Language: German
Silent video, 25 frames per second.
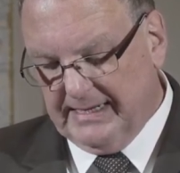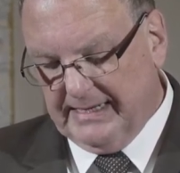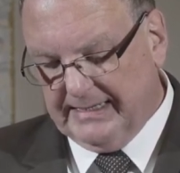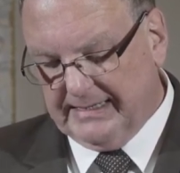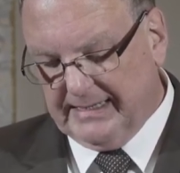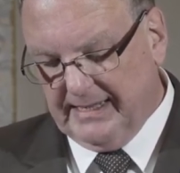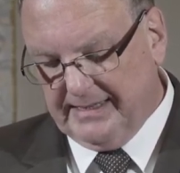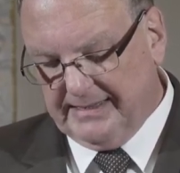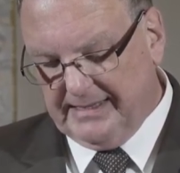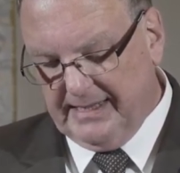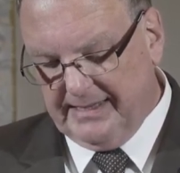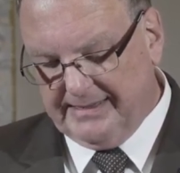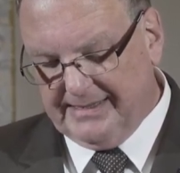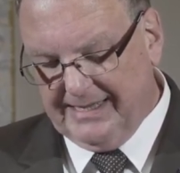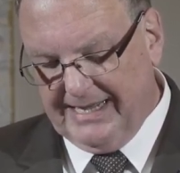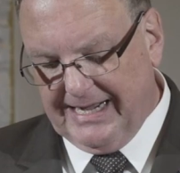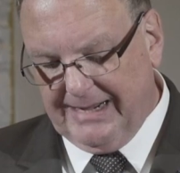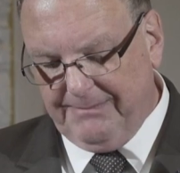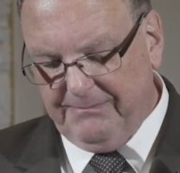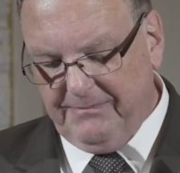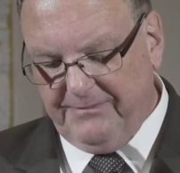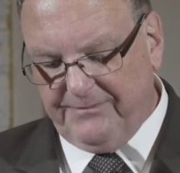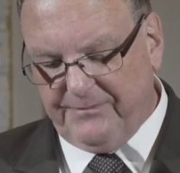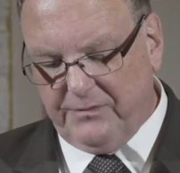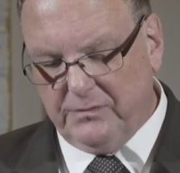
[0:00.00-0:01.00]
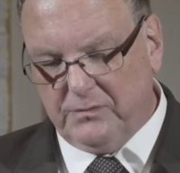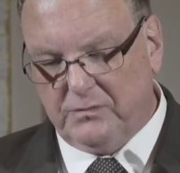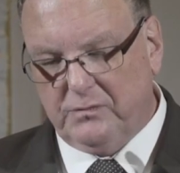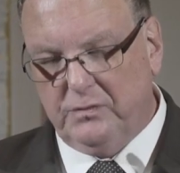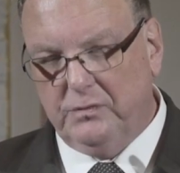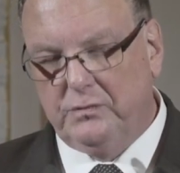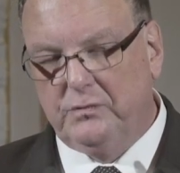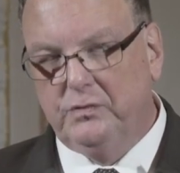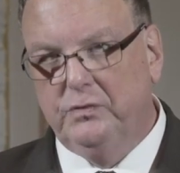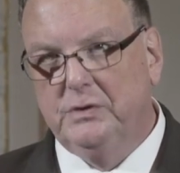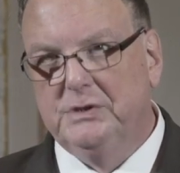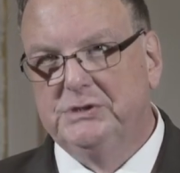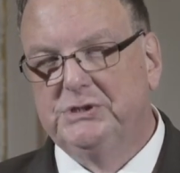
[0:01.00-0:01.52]
dass das Amt von
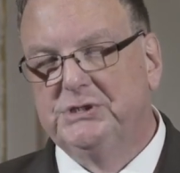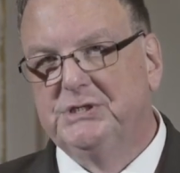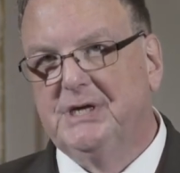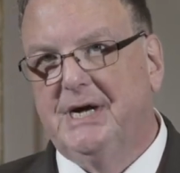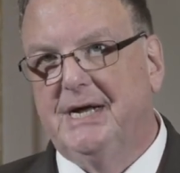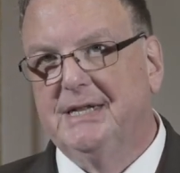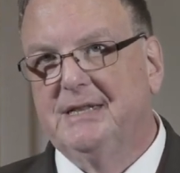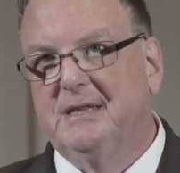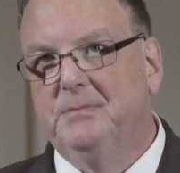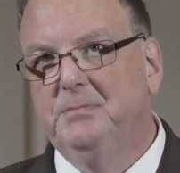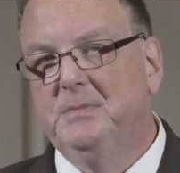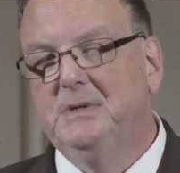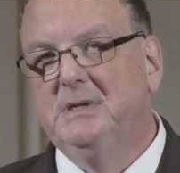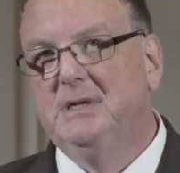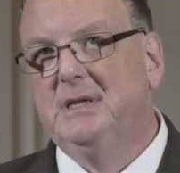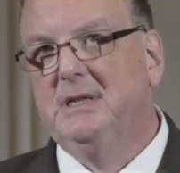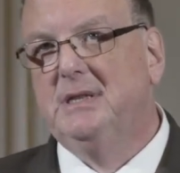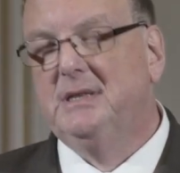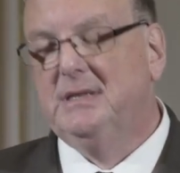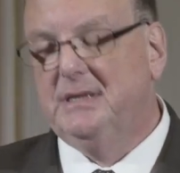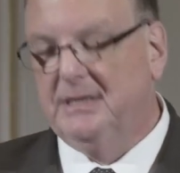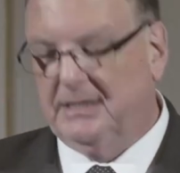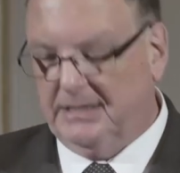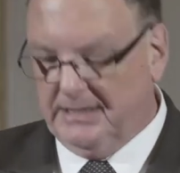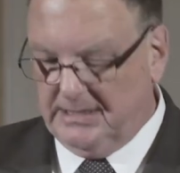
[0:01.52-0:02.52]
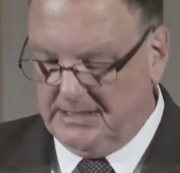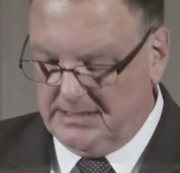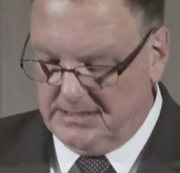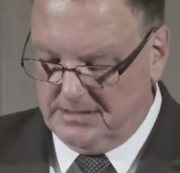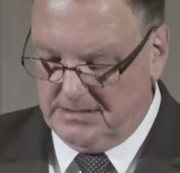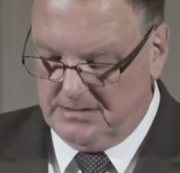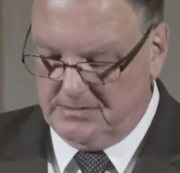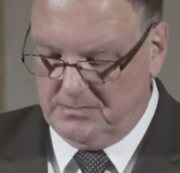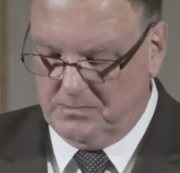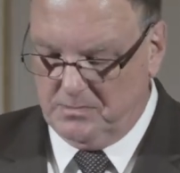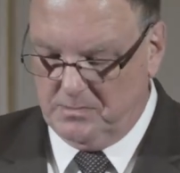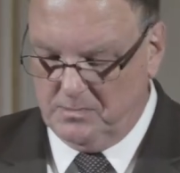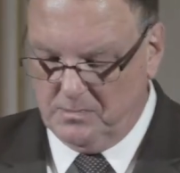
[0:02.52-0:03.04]

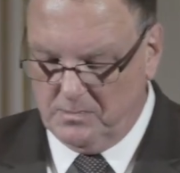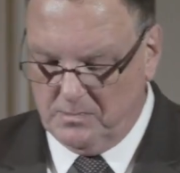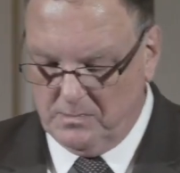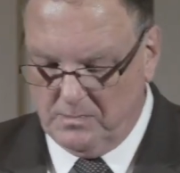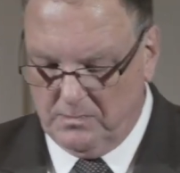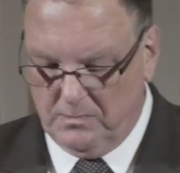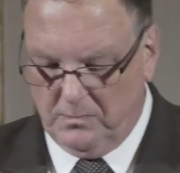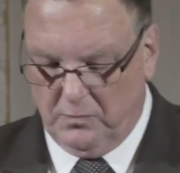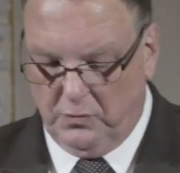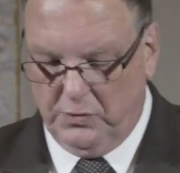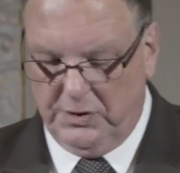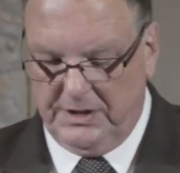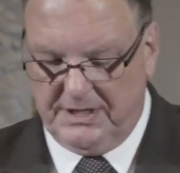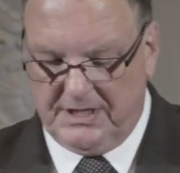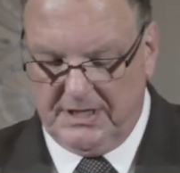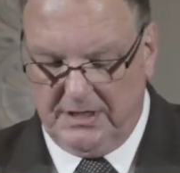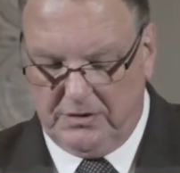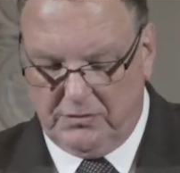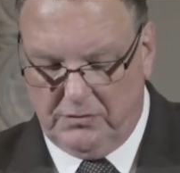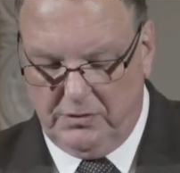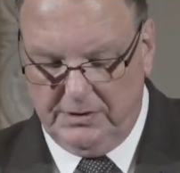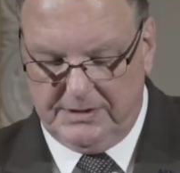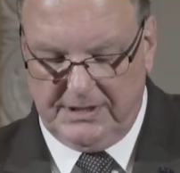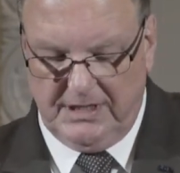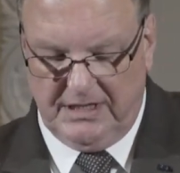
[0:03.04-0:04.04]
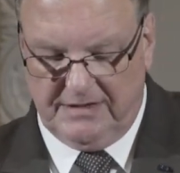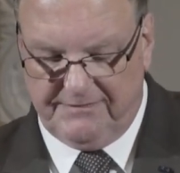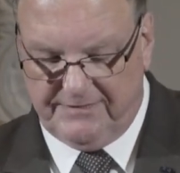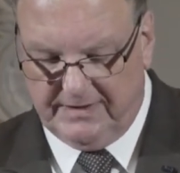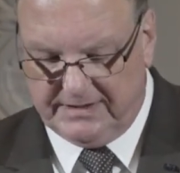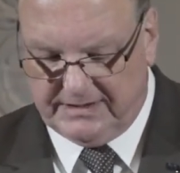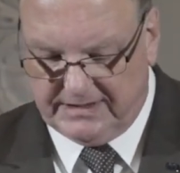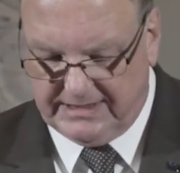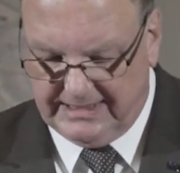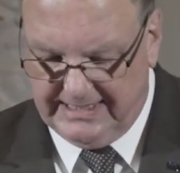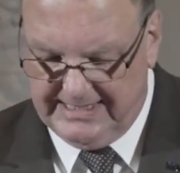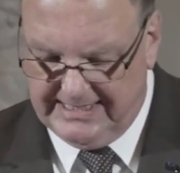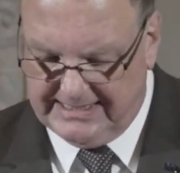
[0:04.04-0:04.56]
Kulturstaatsministerin Monika Krütters,
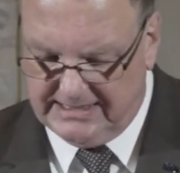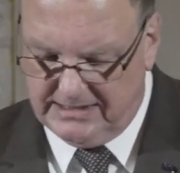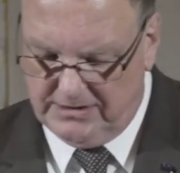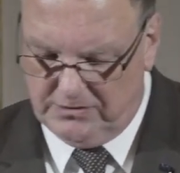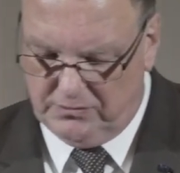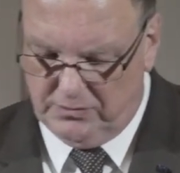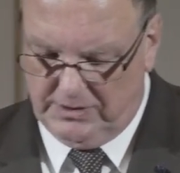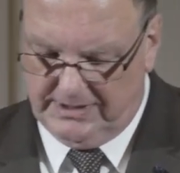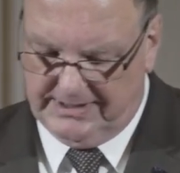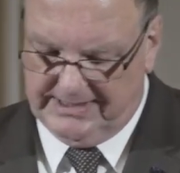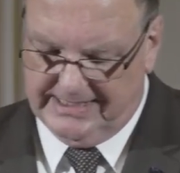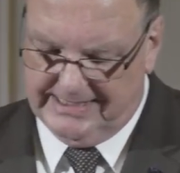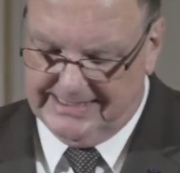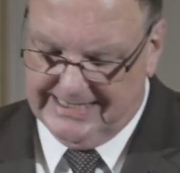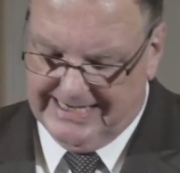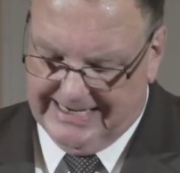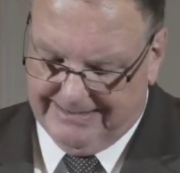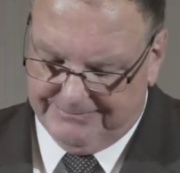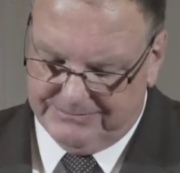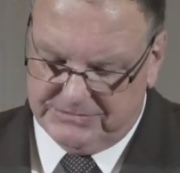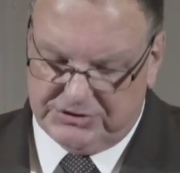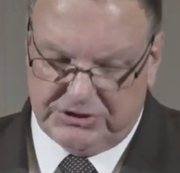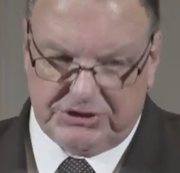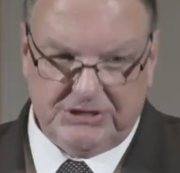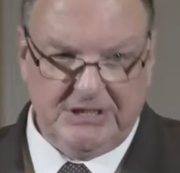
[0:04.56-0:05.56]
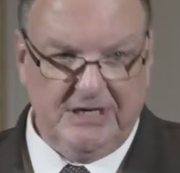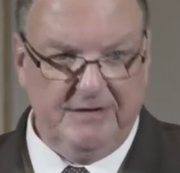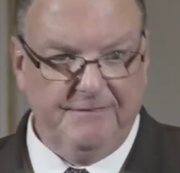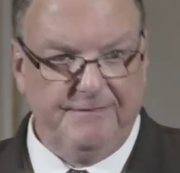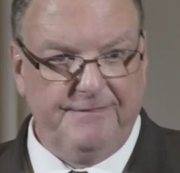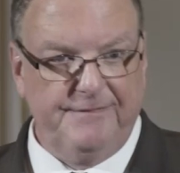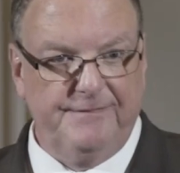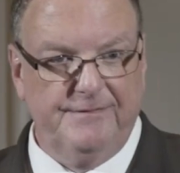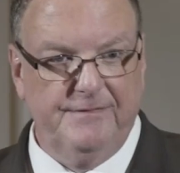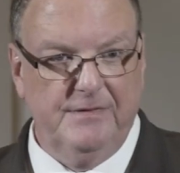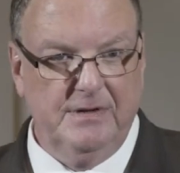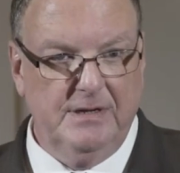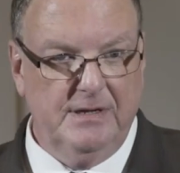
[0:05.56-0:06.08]
vertreten durch den
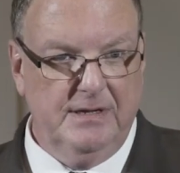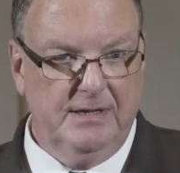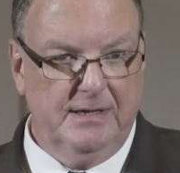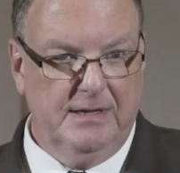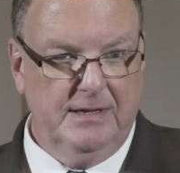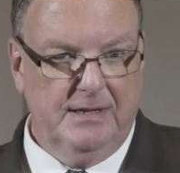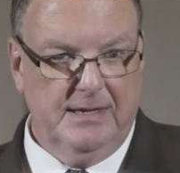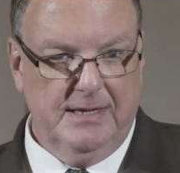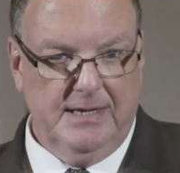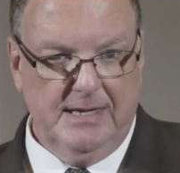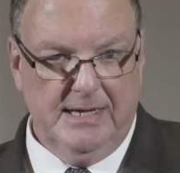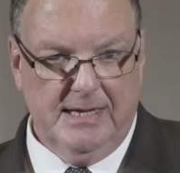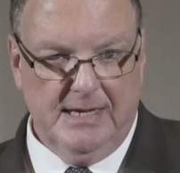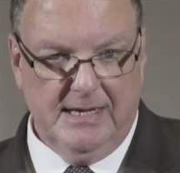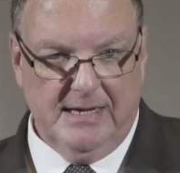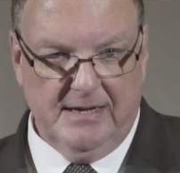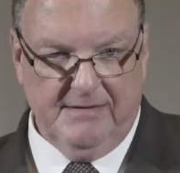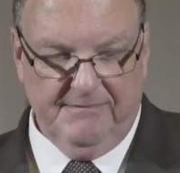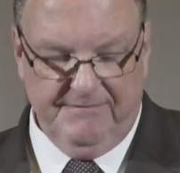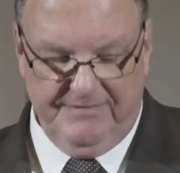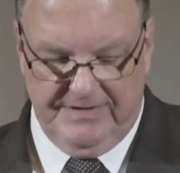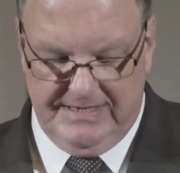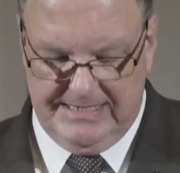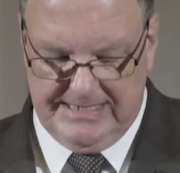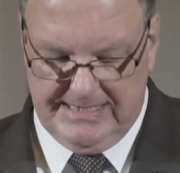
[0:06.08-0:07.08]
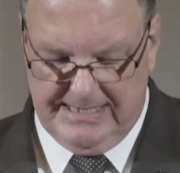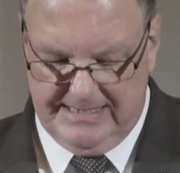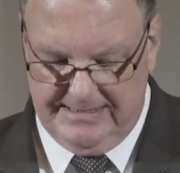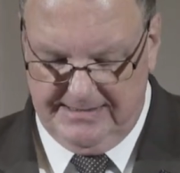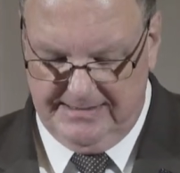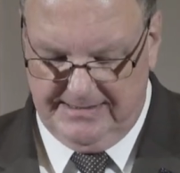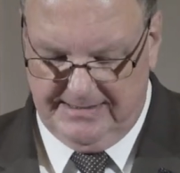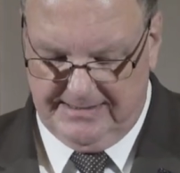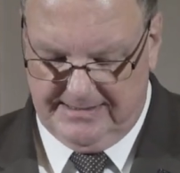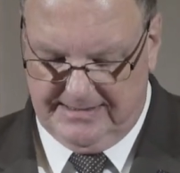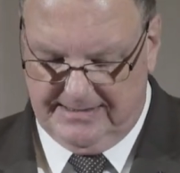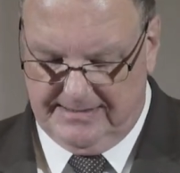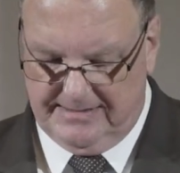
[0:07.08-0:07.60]
Amtschef, Herr
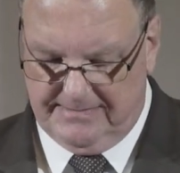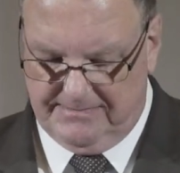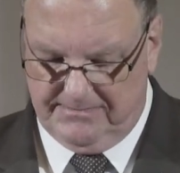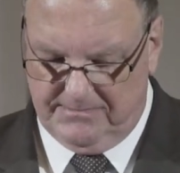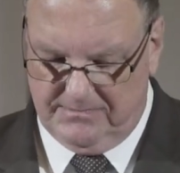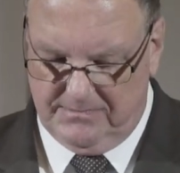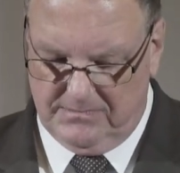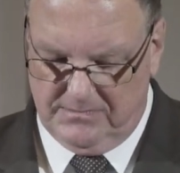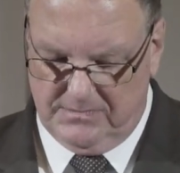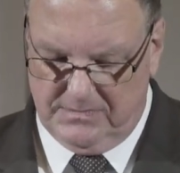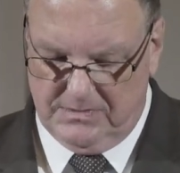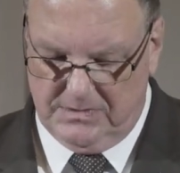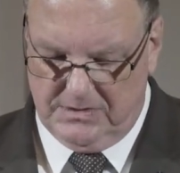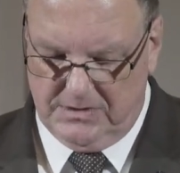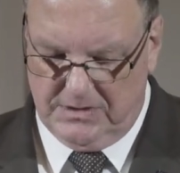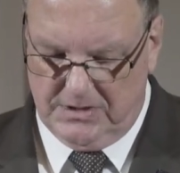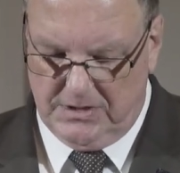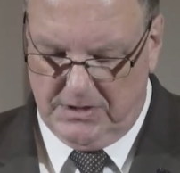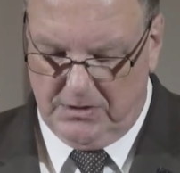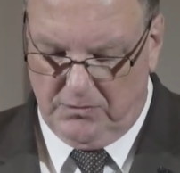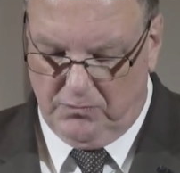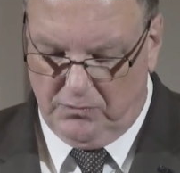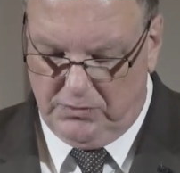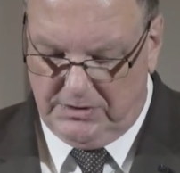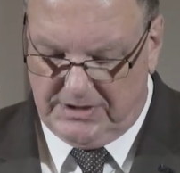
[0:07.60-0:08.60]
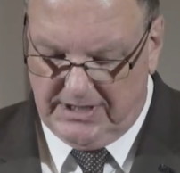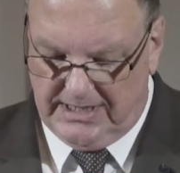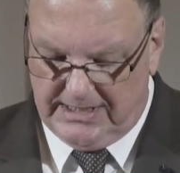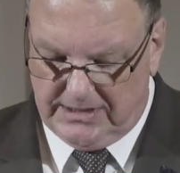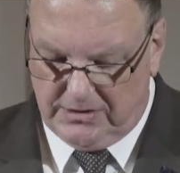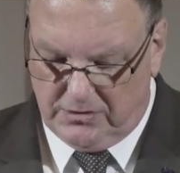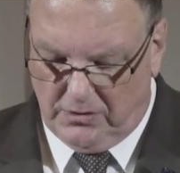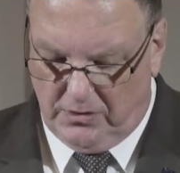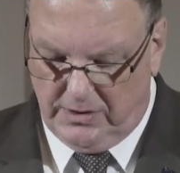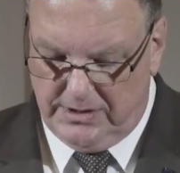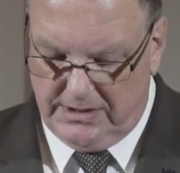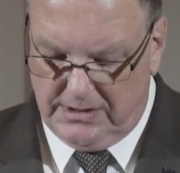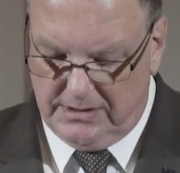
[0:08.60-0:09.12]
Wienans, und der
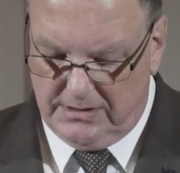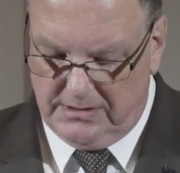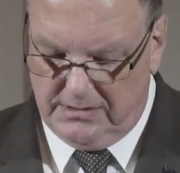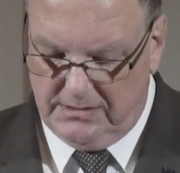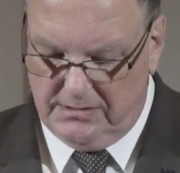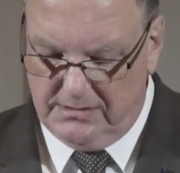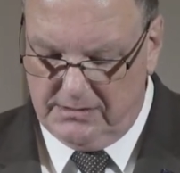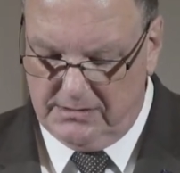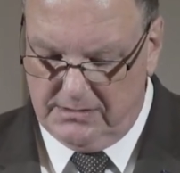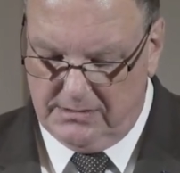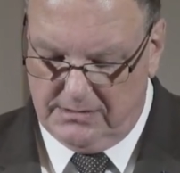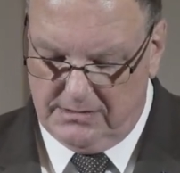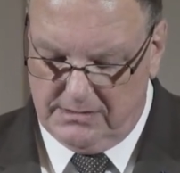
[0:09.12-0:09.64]
neue